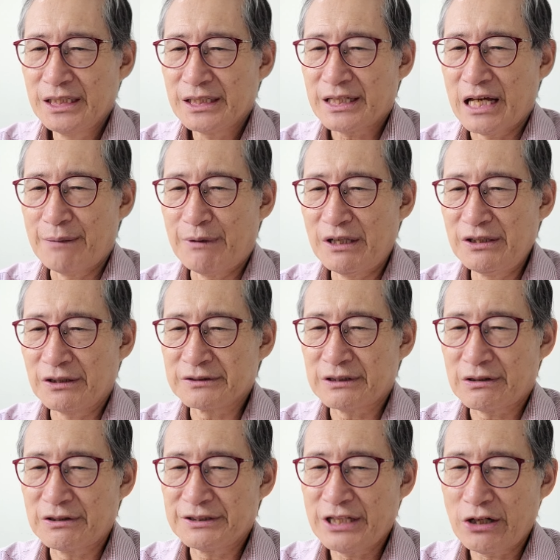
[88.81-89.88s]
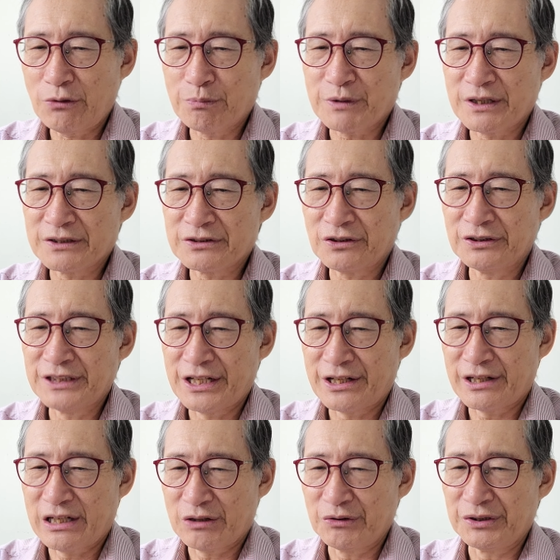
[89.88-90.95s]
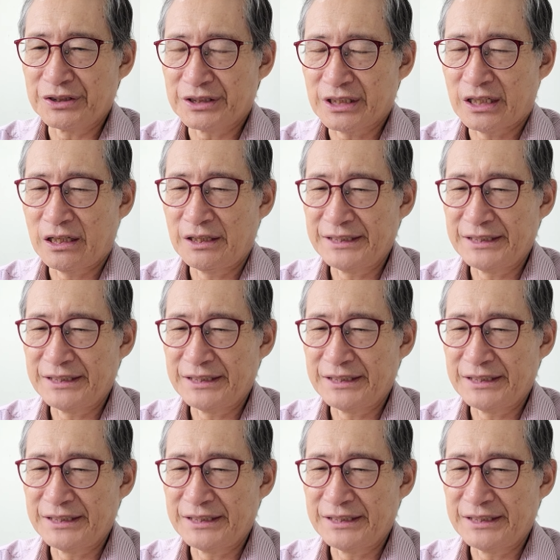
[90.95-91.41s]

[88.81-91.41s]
개발 역사를 새롭게 써 내려가고 있다.